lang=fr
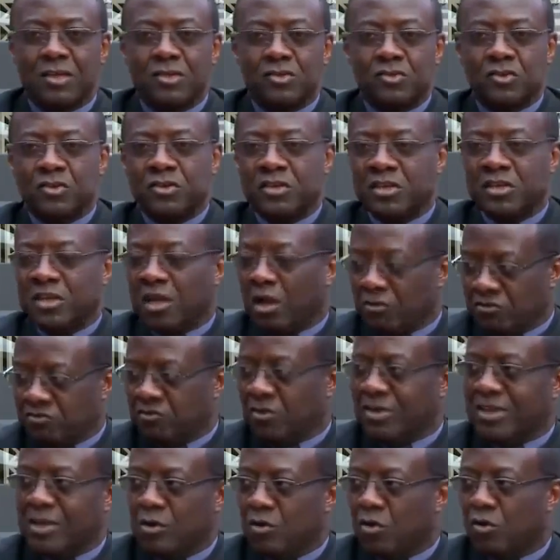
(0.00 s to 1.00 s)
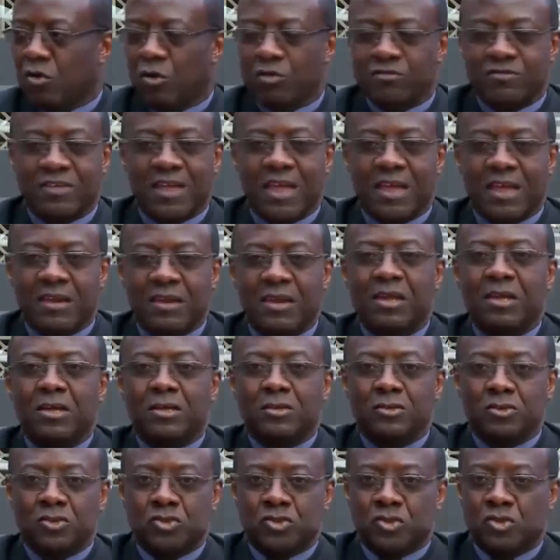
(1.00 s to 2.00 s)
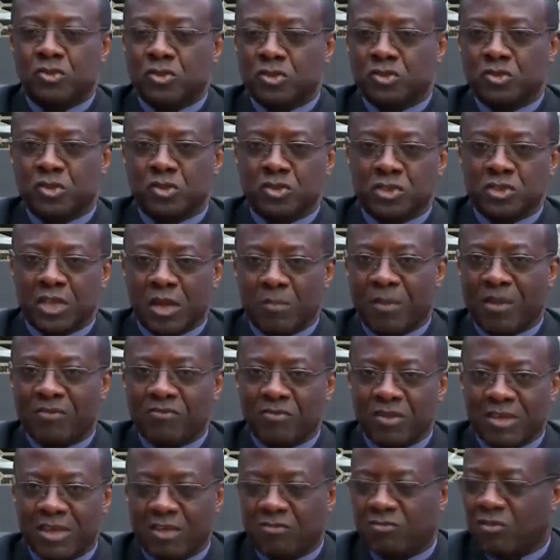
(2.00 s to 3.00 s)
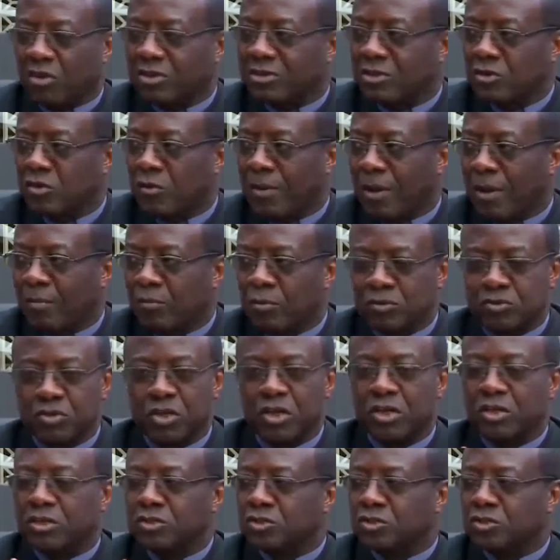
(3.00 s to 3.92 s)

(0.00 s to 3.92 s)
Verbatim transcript: Dieu dit, en ce qui le concerne, je ne changerai pas ce qui est sorti de ma bouche,